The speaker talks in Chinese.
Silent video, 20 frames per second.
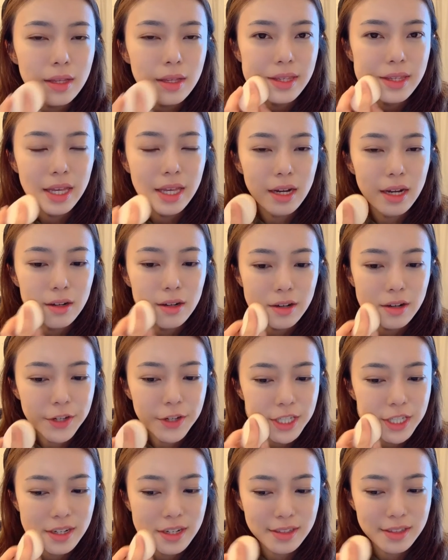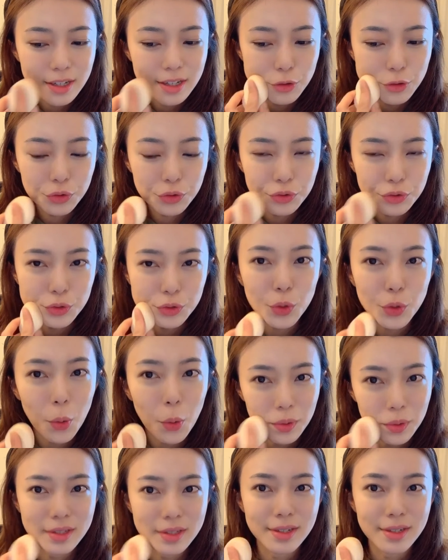你要非常的去
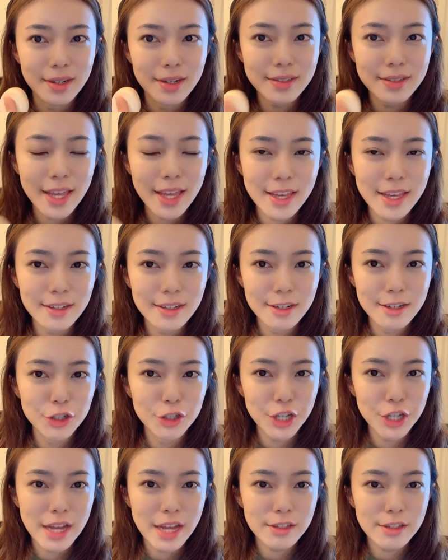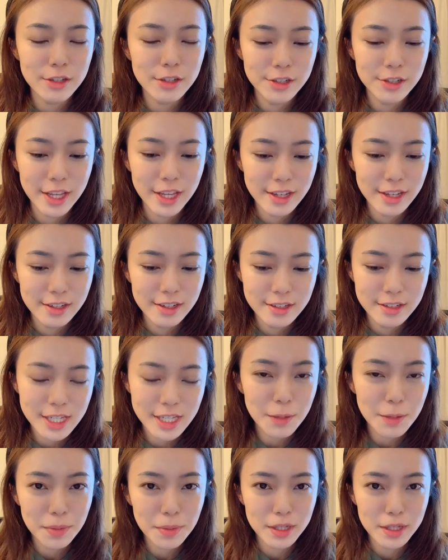懂得那个 gender，那个
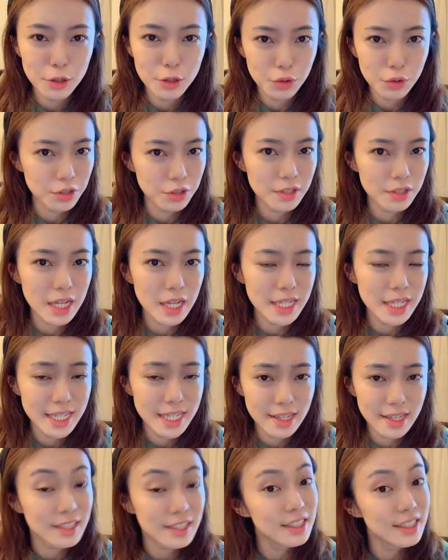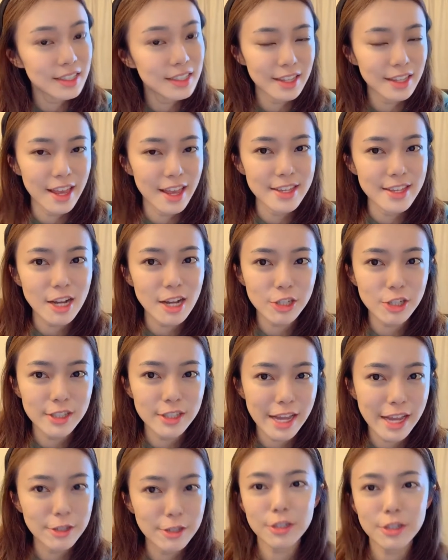性别的学生他的一些特点。像是
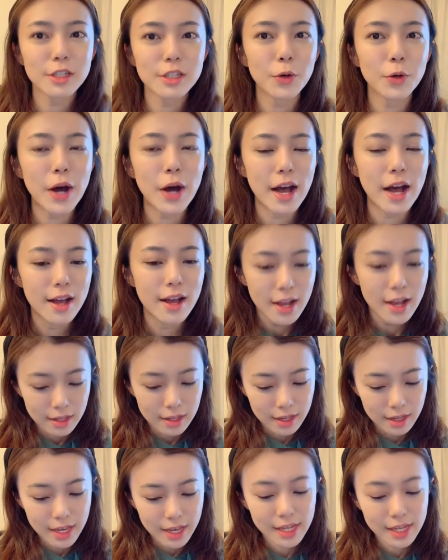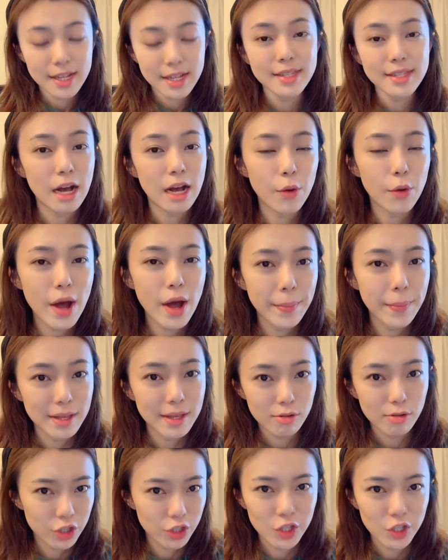男生的话，你可以跟他讲话比
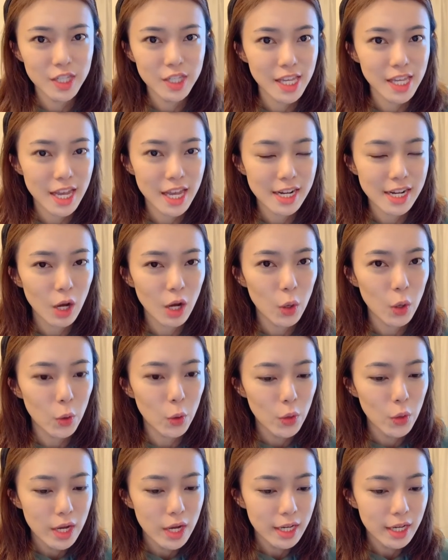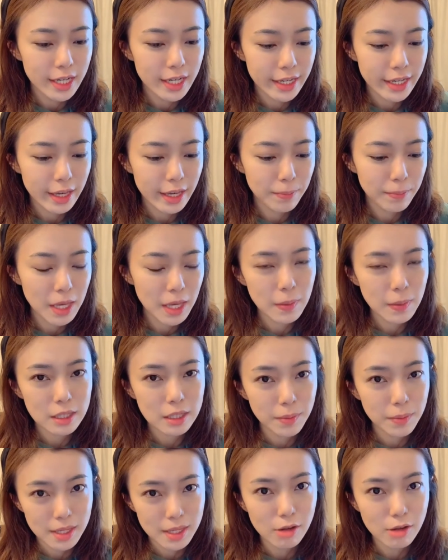较直接，然后可以批评
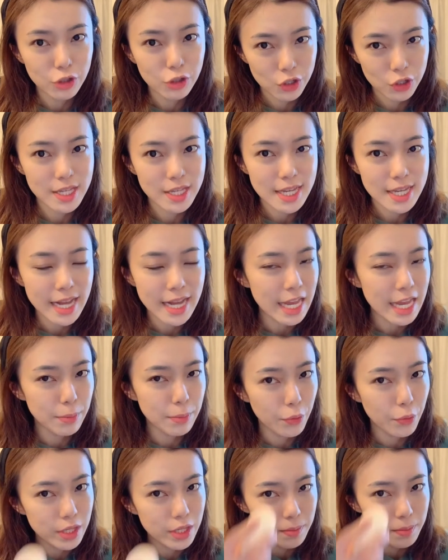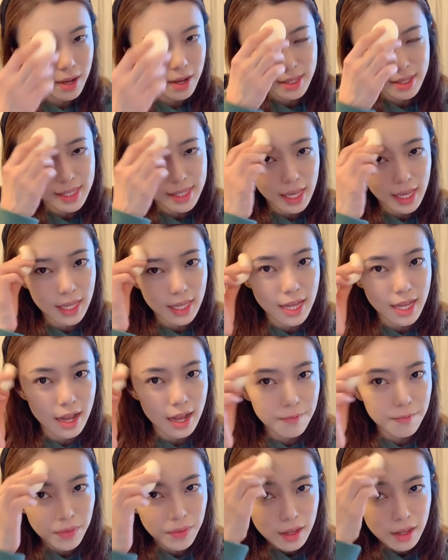的比较直接，他也不会怎么样介意。
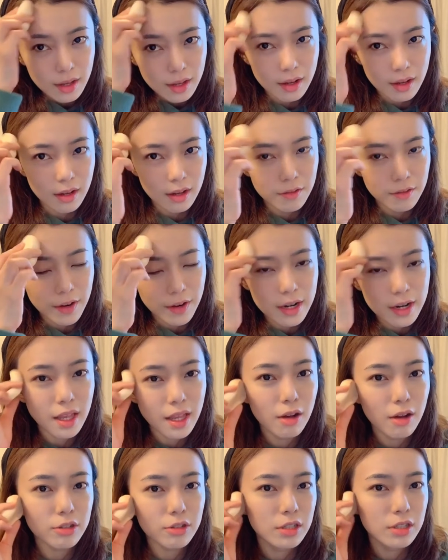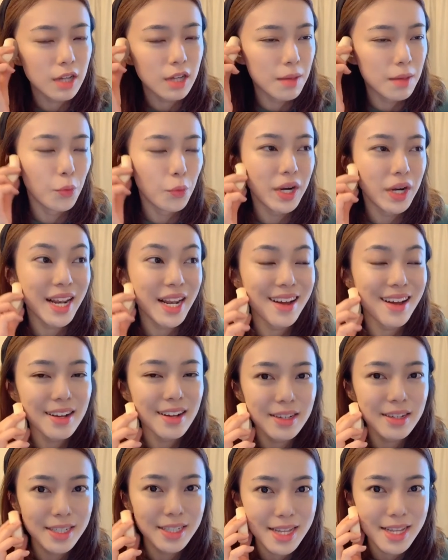他啊，反而你要是很模棱两
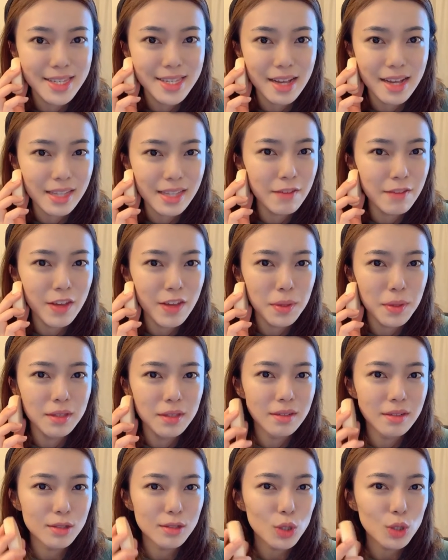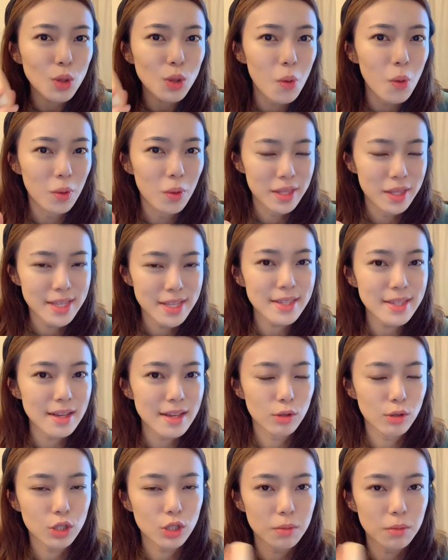可跟他讲，他未必能懂你在
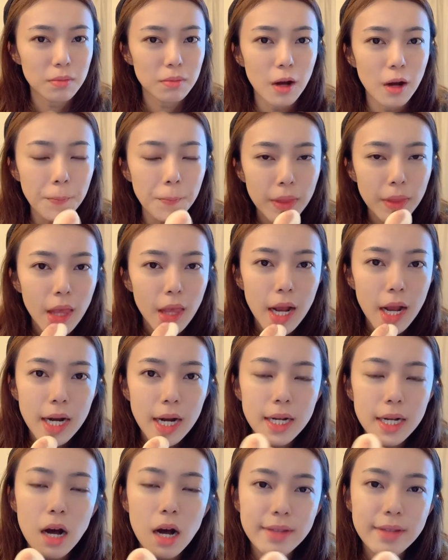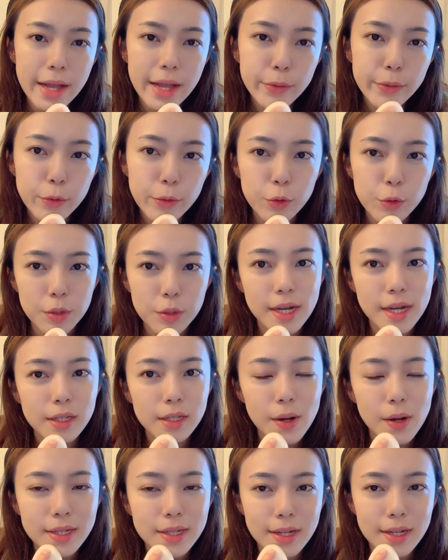讲什么。然后男女学校
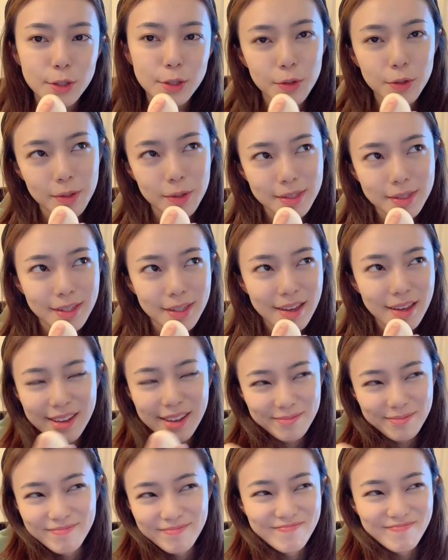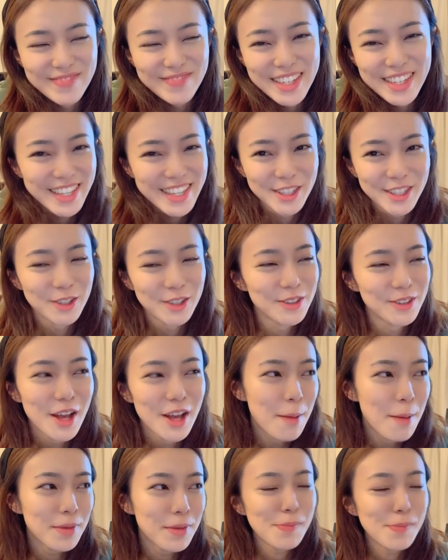的话呢，就有一些，嗯，you know
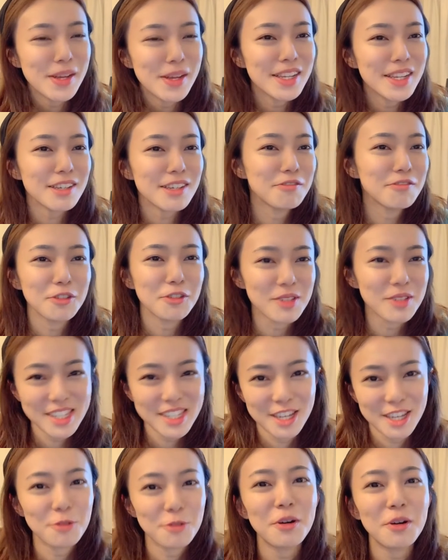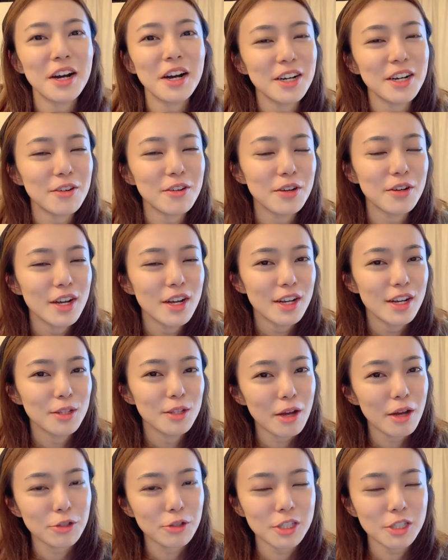puppy love 那种情况。然后
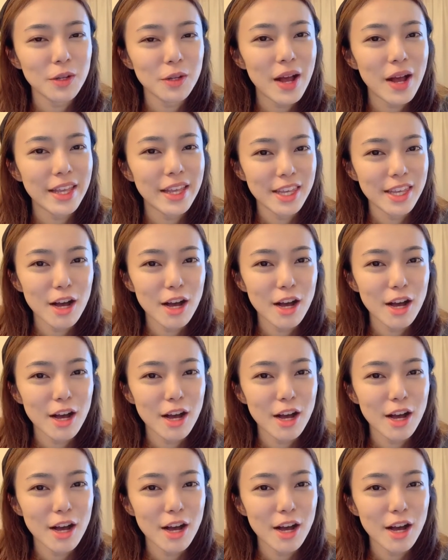老师的话也